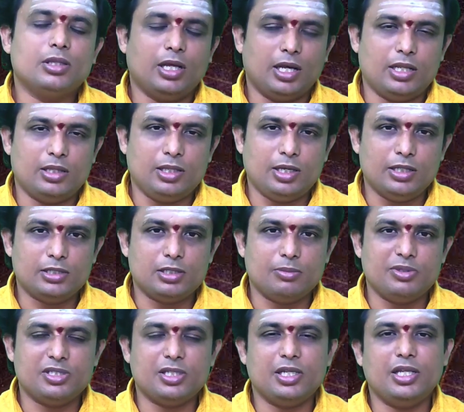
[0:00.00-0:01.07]
இந்த
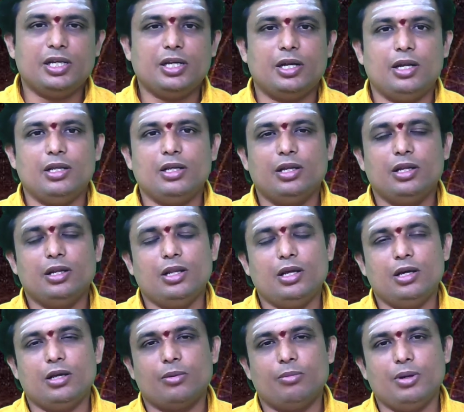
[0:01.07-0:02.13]
அர்த்தாஷ்டம சனி
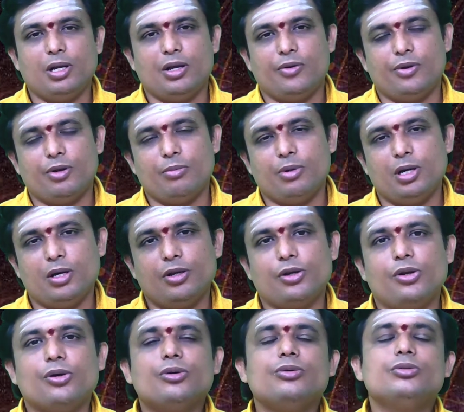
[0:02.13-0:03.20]
காலங்களில் ரொம்ப கவனமாக
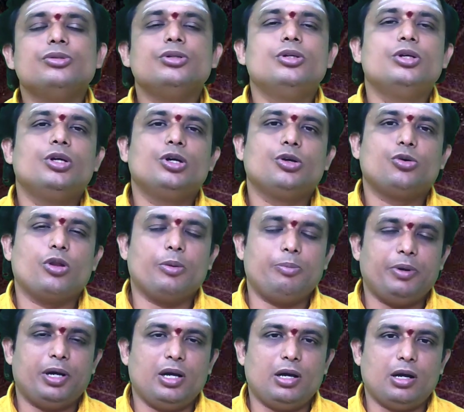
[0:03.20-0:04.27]
இருக்கணும்
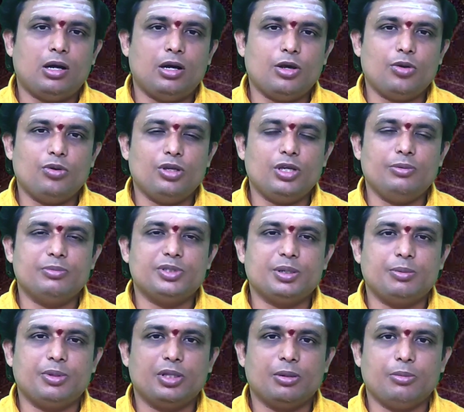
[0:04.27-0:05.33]
குறிப்பாக ஆரோக்கியம்
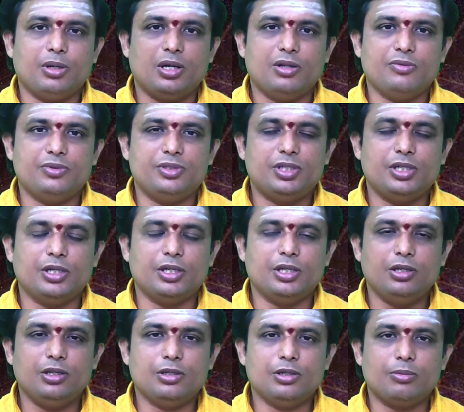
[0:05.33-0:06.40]
சம்பந்தமான
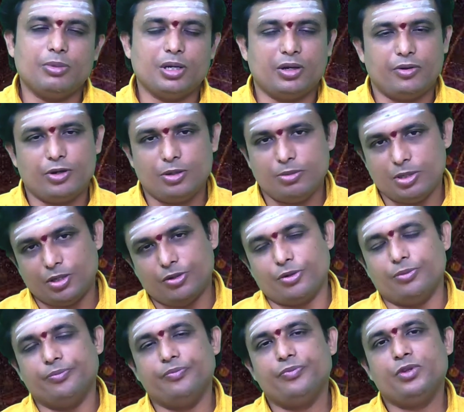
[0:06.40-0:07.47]
விஷயங்களில் ரொம்ப கவனமாக
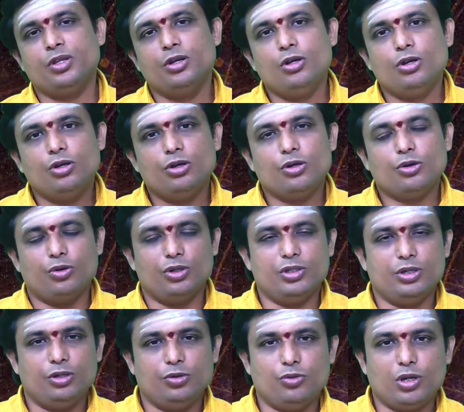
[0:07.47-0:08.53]
இருக்கணும்
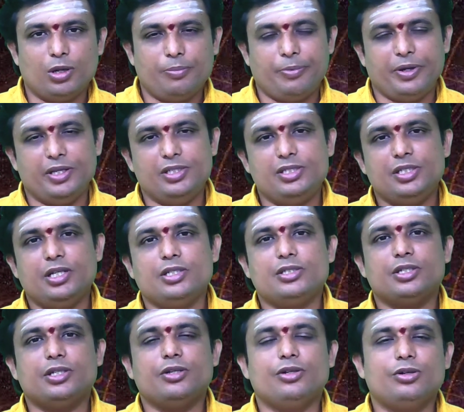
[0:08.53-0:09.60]
கொஞ்சம்
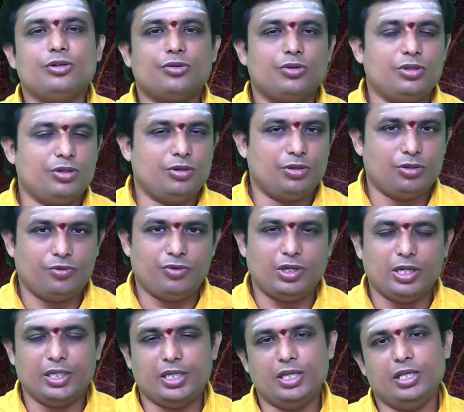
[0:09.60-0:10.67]
உடற்பயிற்சிகள் செய்யணும் கொஞ்சம் அந்த
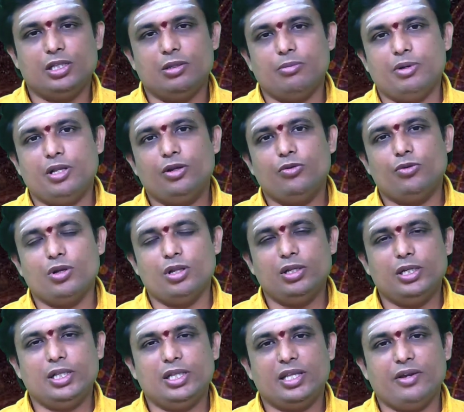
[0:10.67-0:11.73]
வாக்கிங் இந்த மாதிரி
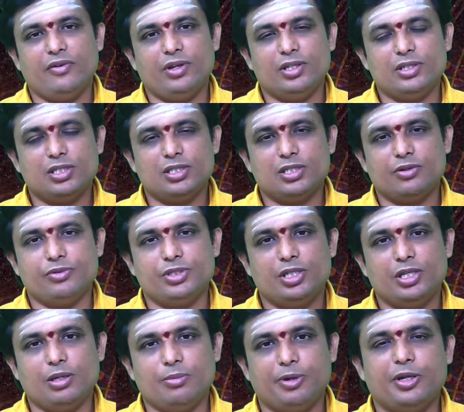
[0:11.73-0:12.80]
உடலுக்கு தேவையான சில சில
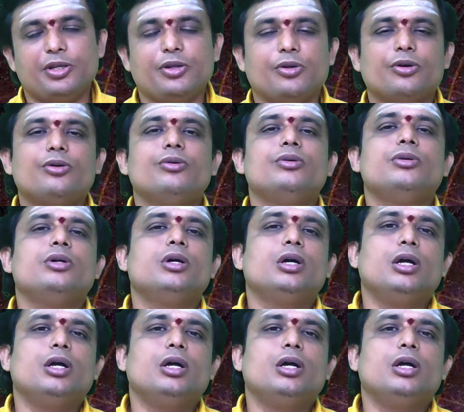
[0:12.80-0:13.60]
விஷயங்கள் பண்ணிக்கணும்